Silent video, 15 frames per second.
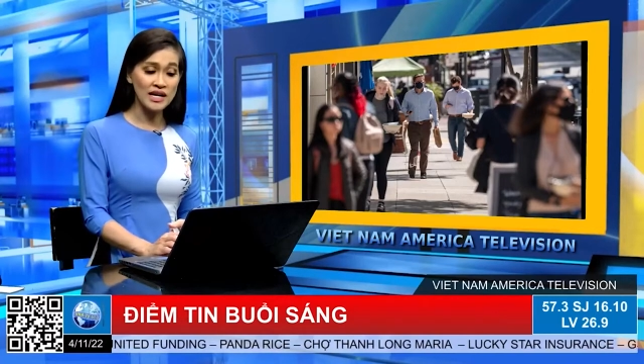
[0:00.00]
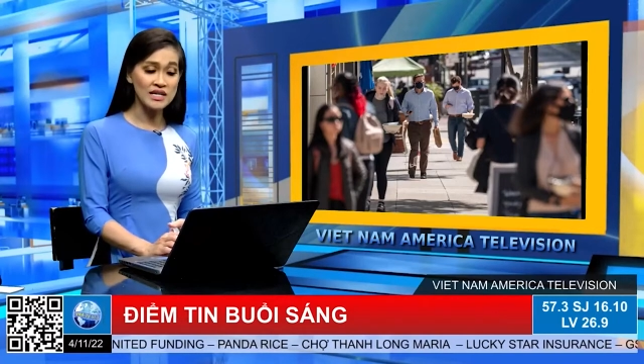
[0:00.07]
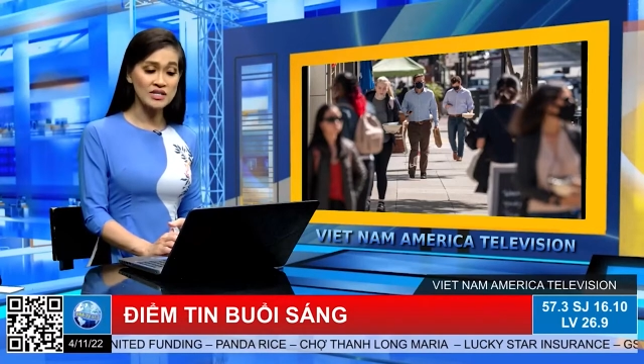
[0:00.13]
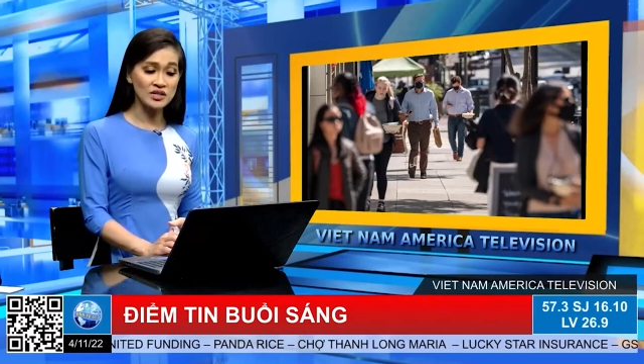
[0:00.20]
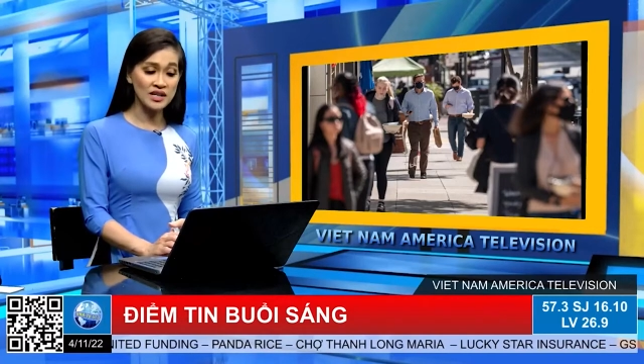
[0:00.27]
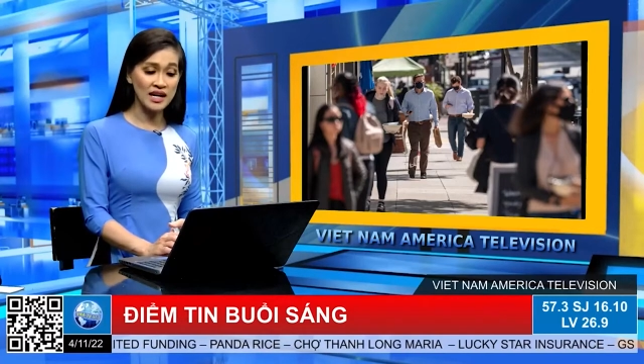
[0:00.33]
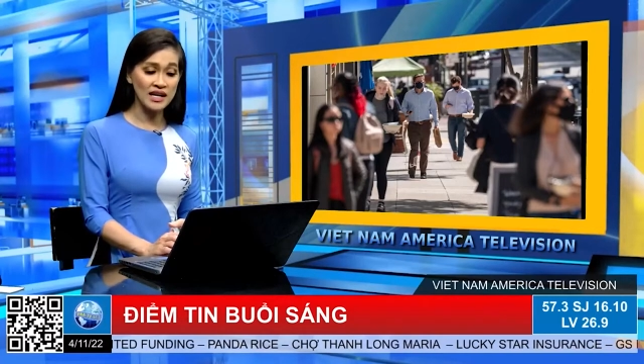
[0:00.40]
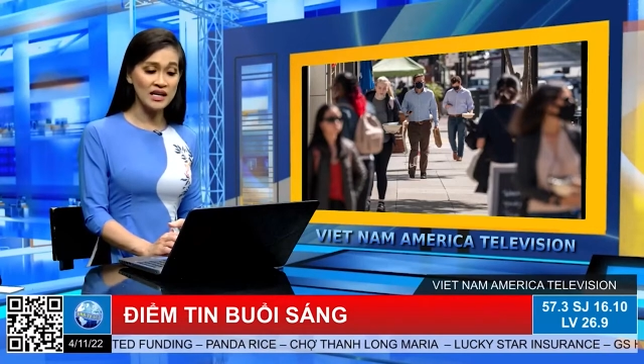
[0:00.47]
Kỳ
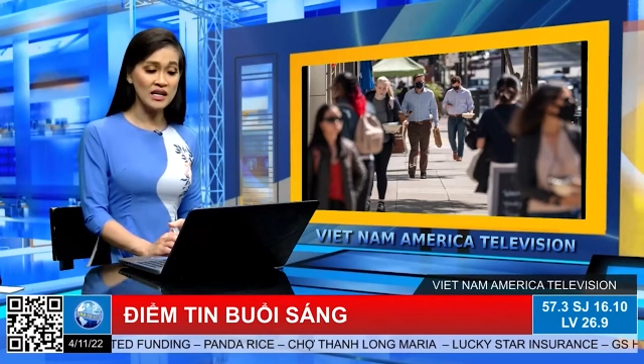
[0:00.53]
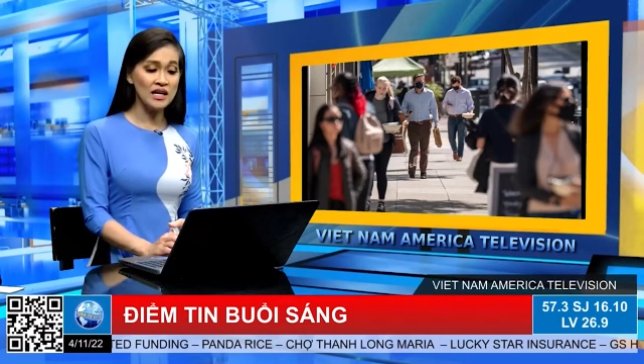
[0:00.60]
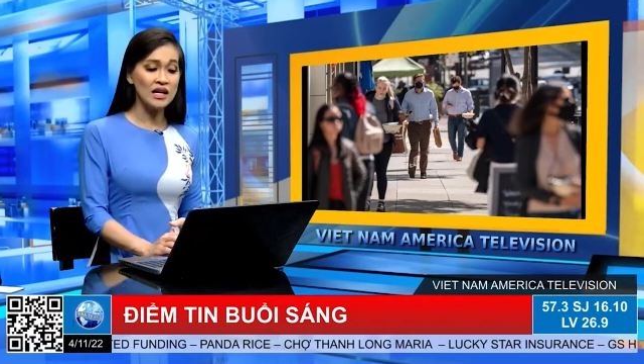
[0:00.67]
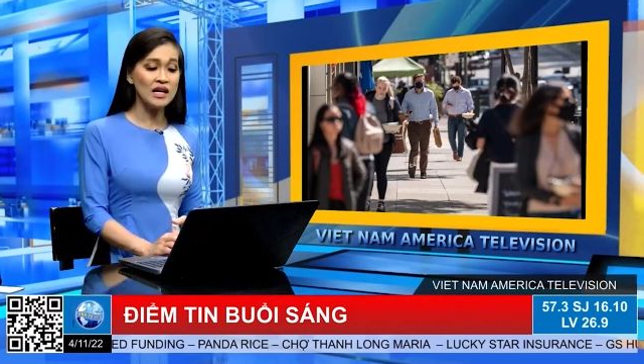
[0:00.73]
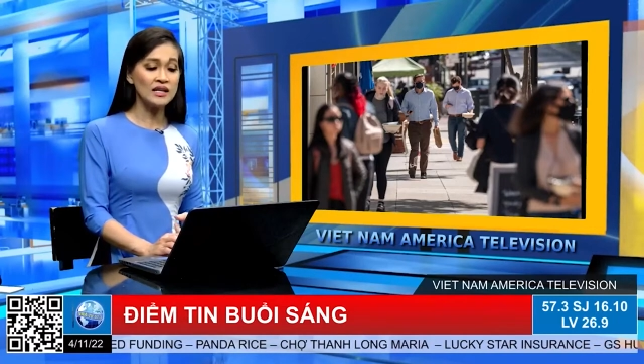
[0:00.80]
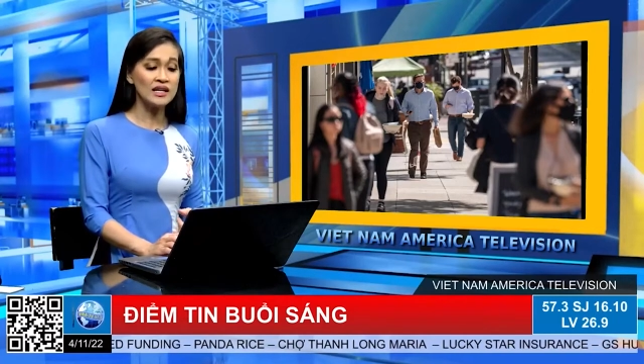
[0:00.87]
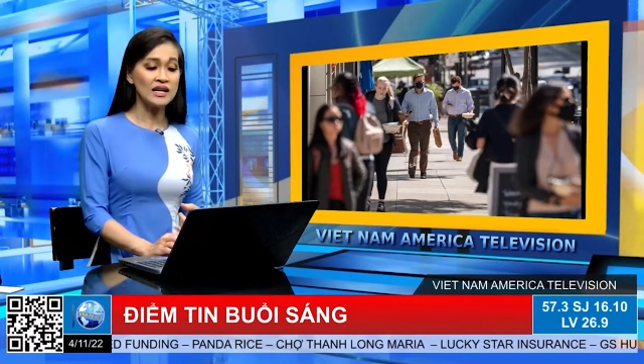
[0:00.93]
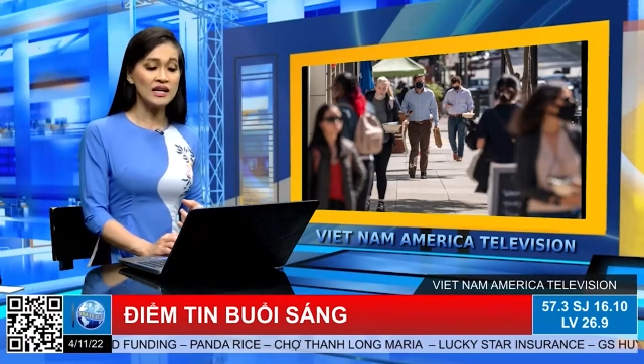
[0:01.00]
cho thấy
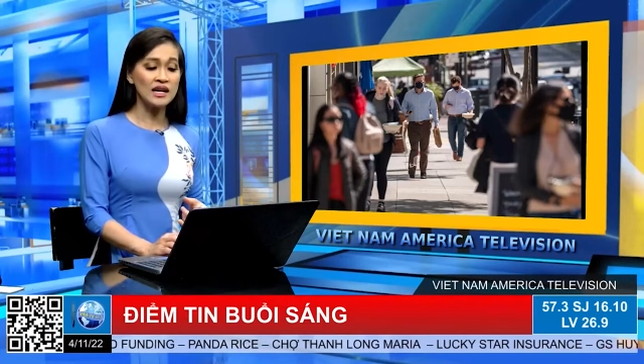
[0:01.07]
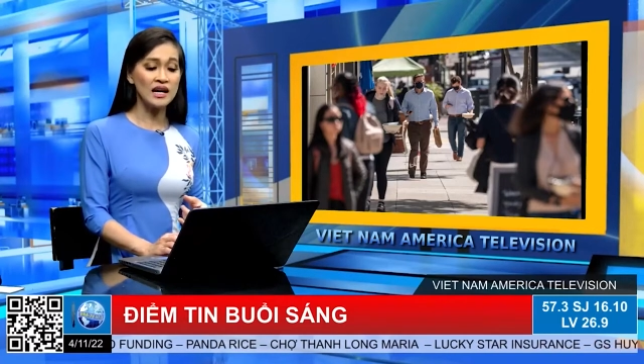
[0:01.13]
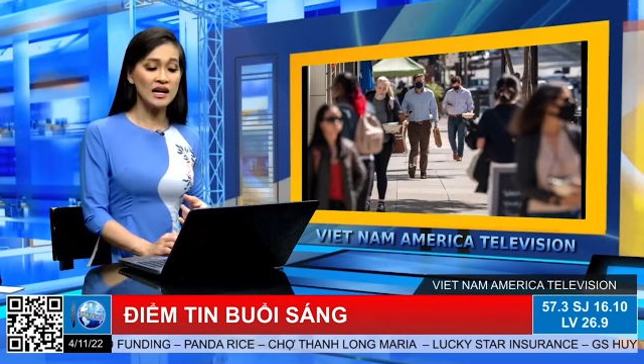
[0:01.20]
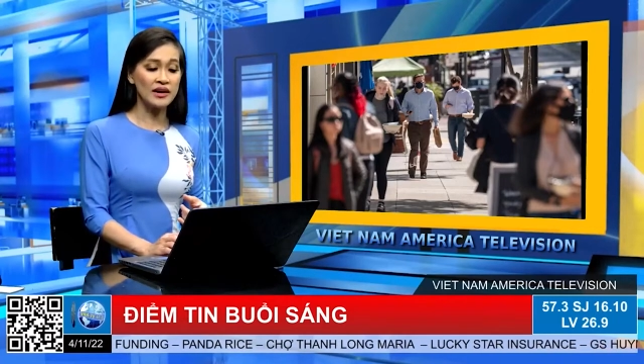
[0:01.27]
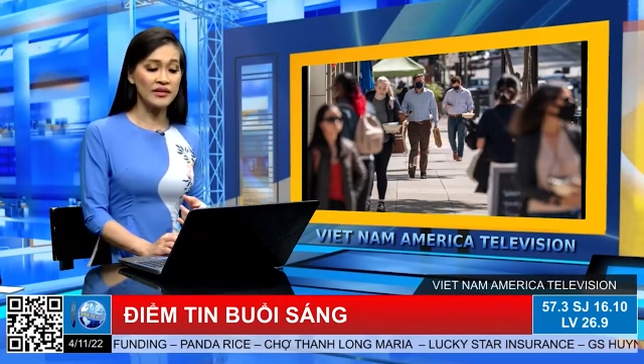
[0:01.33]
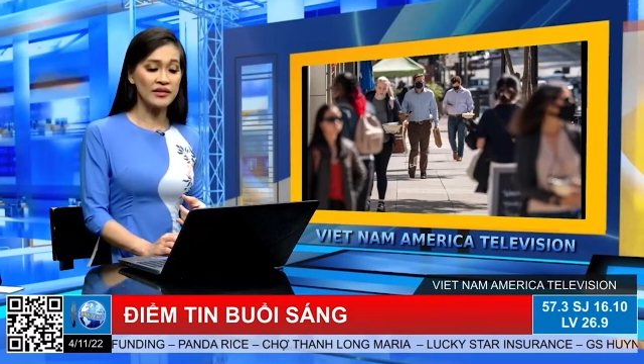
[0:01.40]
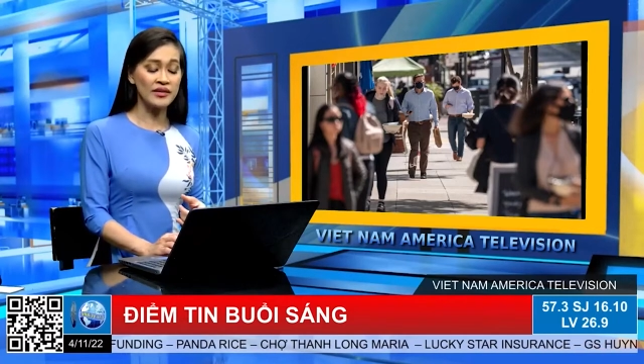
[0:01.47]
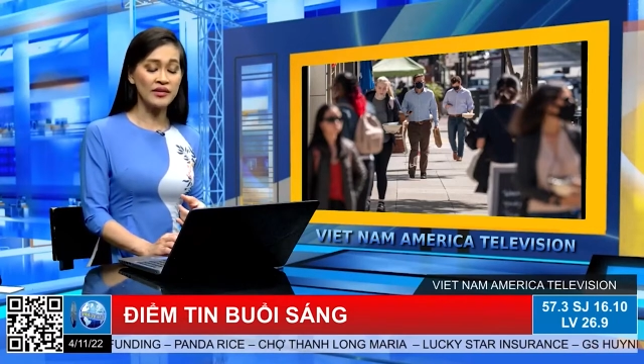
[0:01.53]
thì
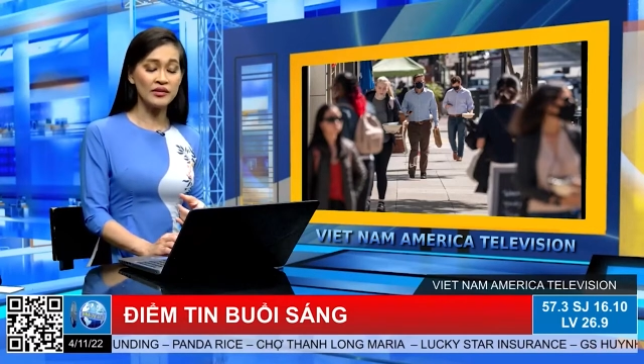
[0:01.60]
ờ,